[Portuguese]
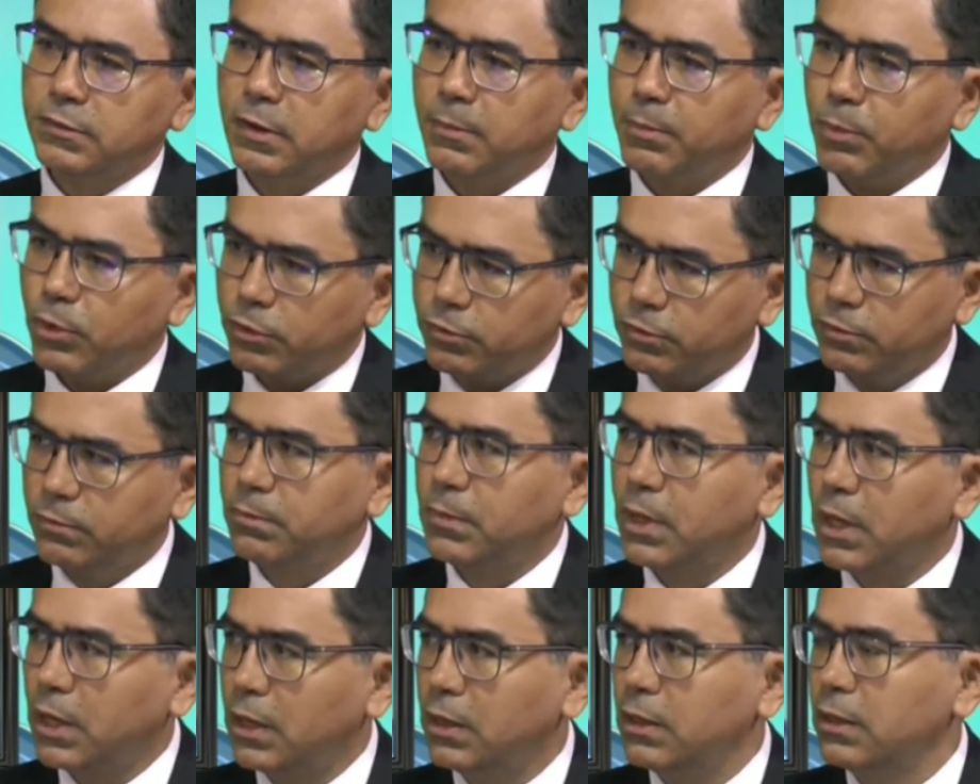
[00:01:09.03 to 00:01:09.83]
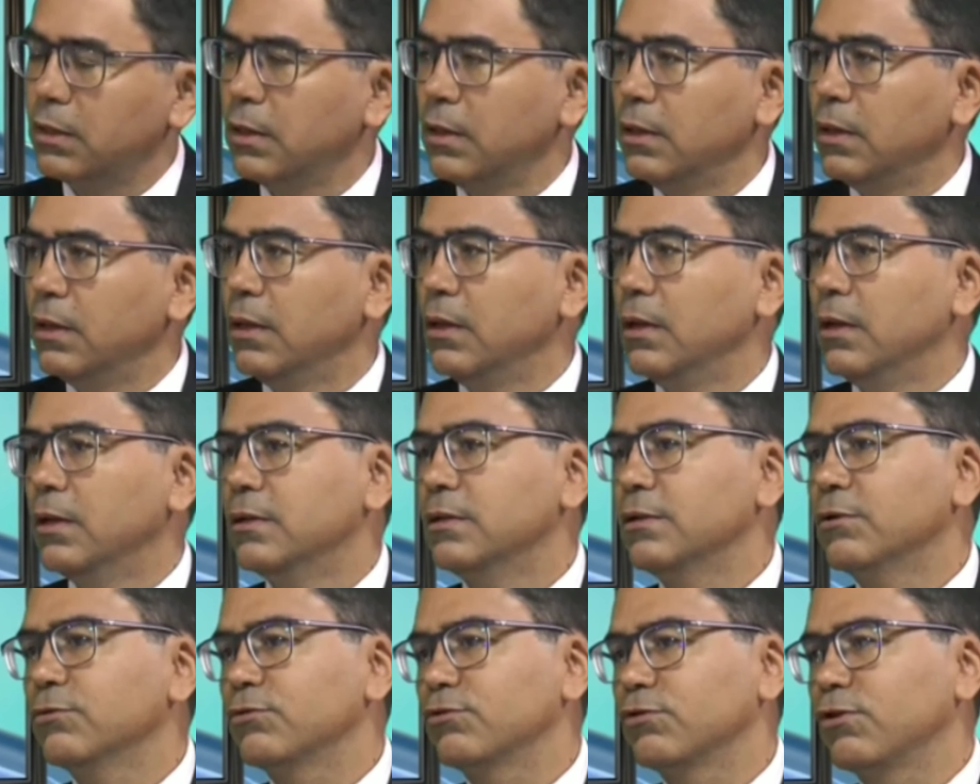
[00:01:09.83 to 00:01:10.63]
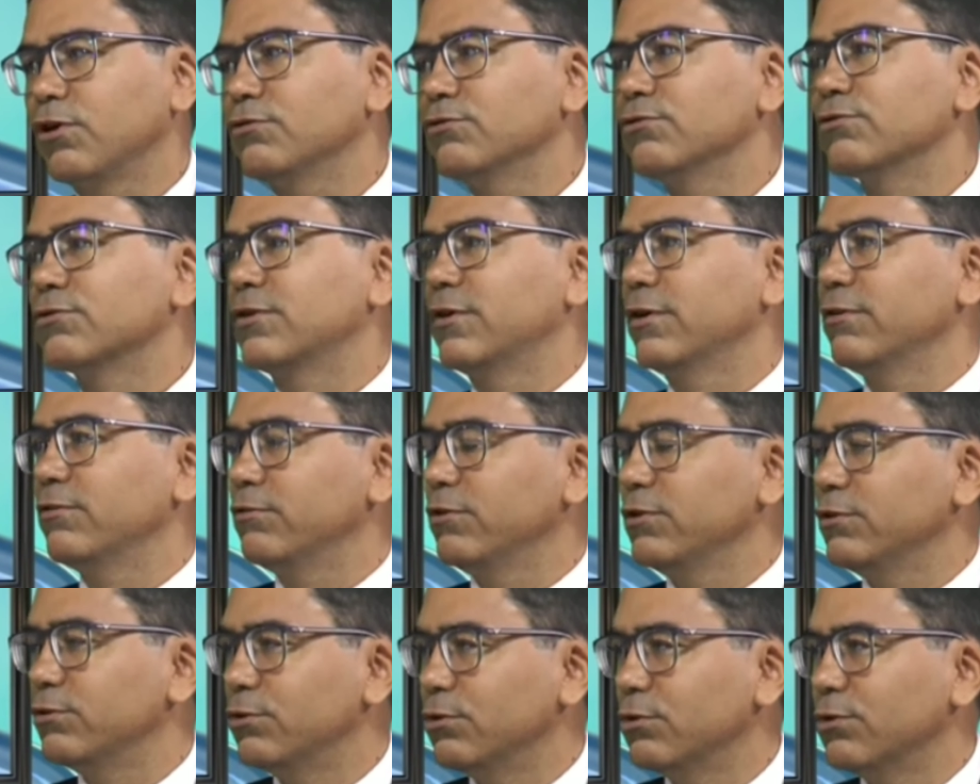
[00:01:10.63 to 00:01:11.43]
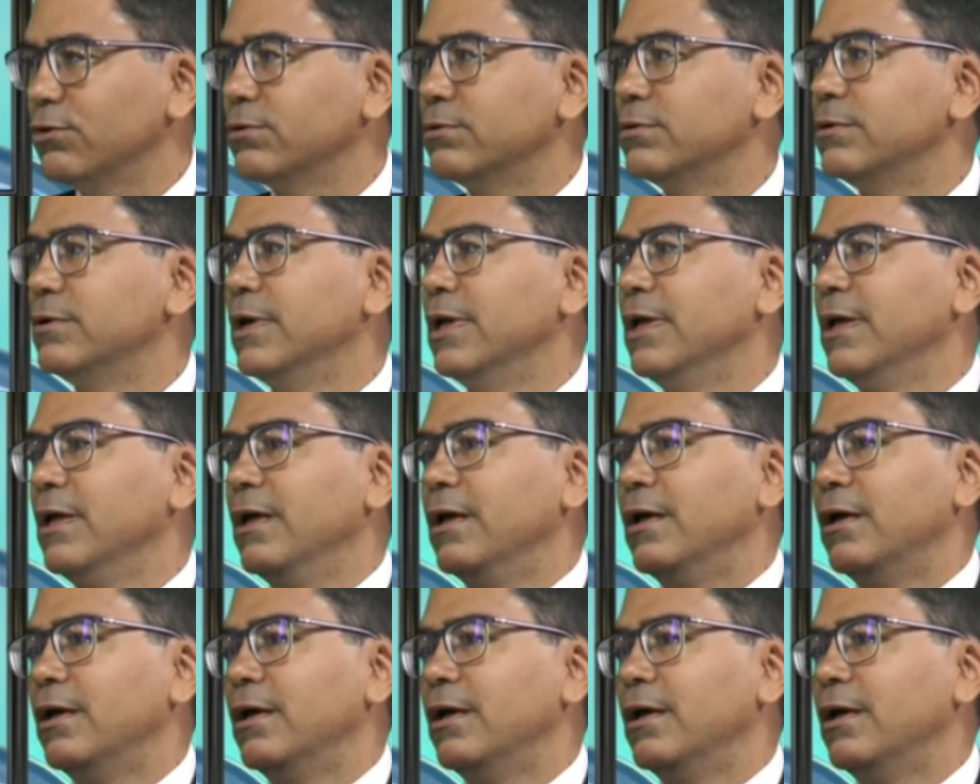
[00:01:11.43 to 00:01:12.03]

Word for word: de se aproximar não só do servidor